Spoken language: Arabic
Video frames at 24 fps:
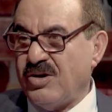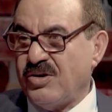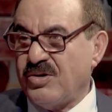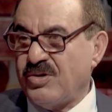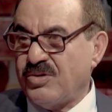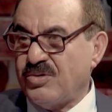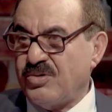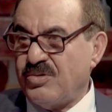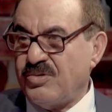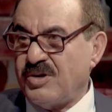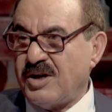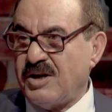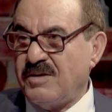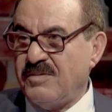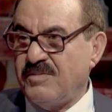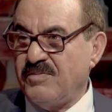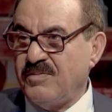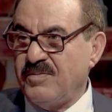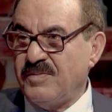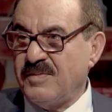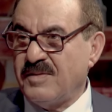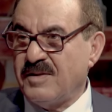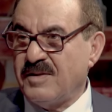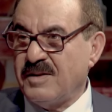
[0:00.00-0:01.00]
خطوره بها
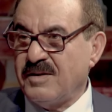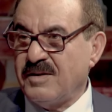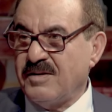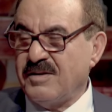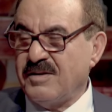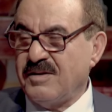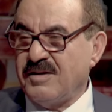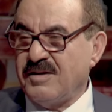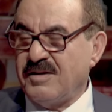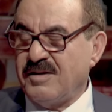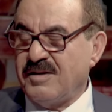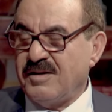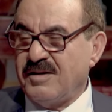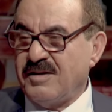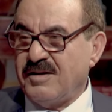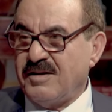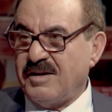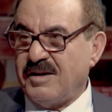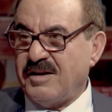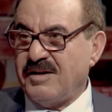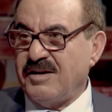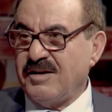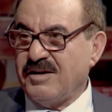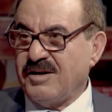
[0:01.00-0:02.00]
خطوره
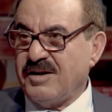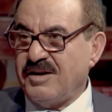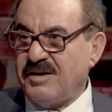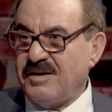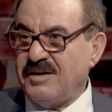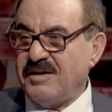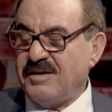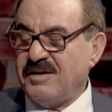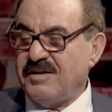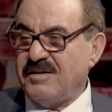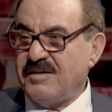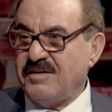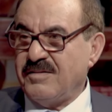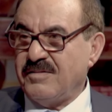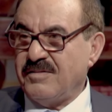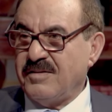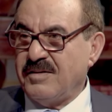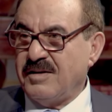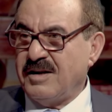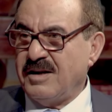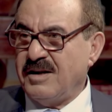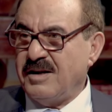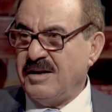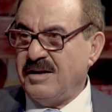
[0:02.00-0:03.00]
ليش وافقت؟
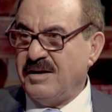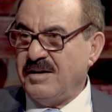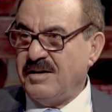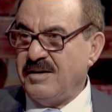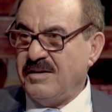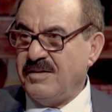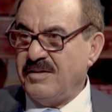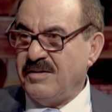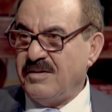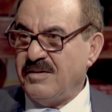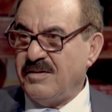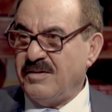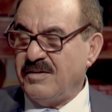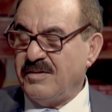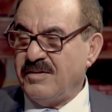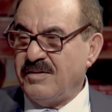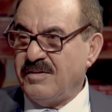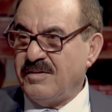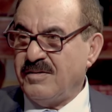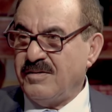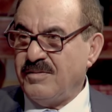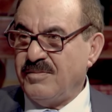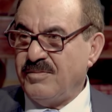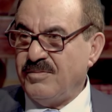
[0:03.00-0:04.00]
ها؟ ليش وافقت؟
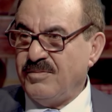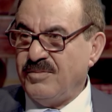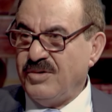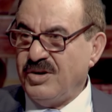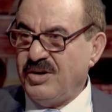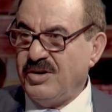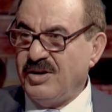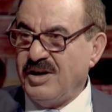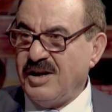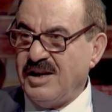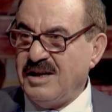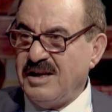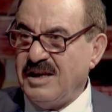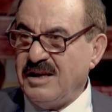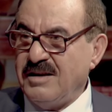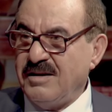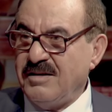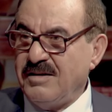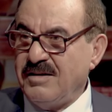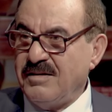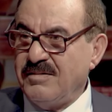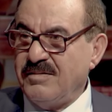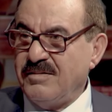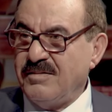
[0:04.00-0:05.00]
من هاني؟
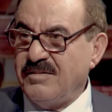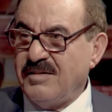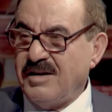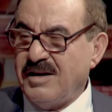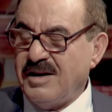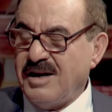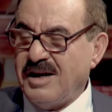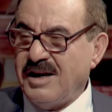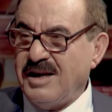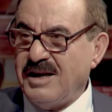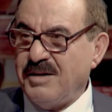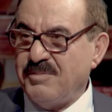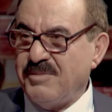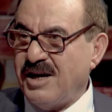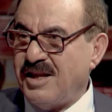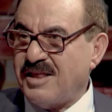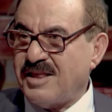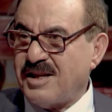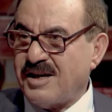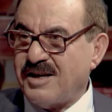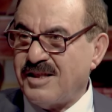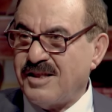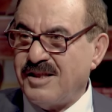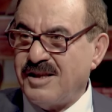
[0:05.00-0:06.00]
اي انا ما
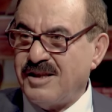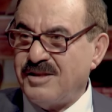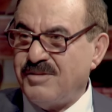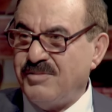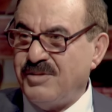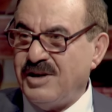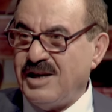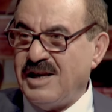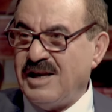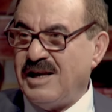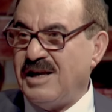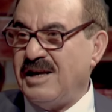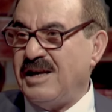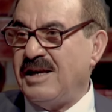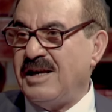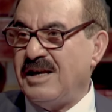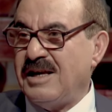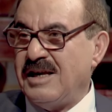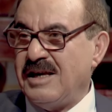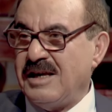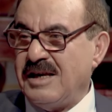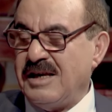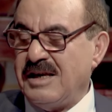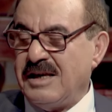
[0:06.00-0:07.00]
اتردد من آه،
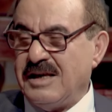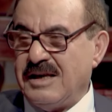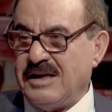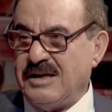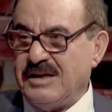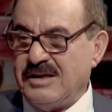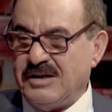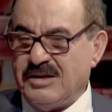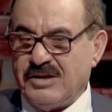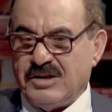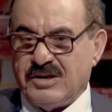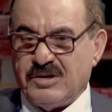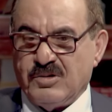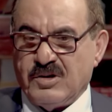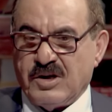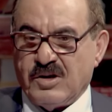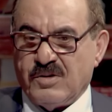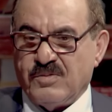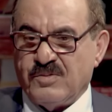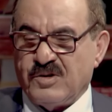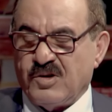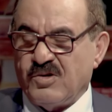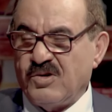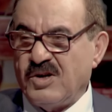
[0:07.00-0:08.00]
آه،
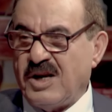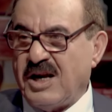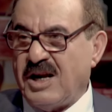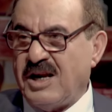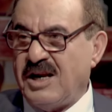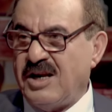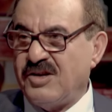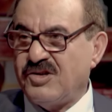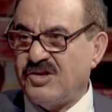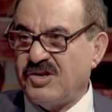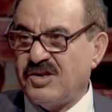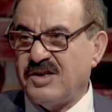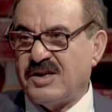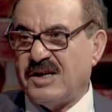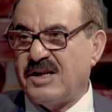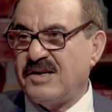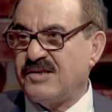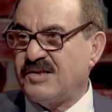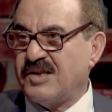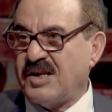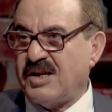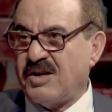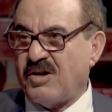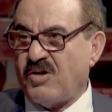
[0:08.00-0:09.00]
يامروني على شيء
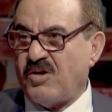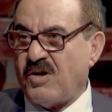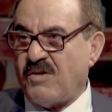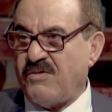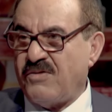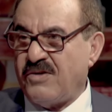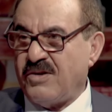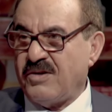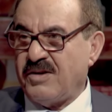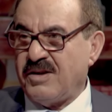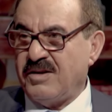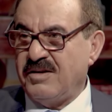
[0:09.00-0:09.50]
راسا اوافق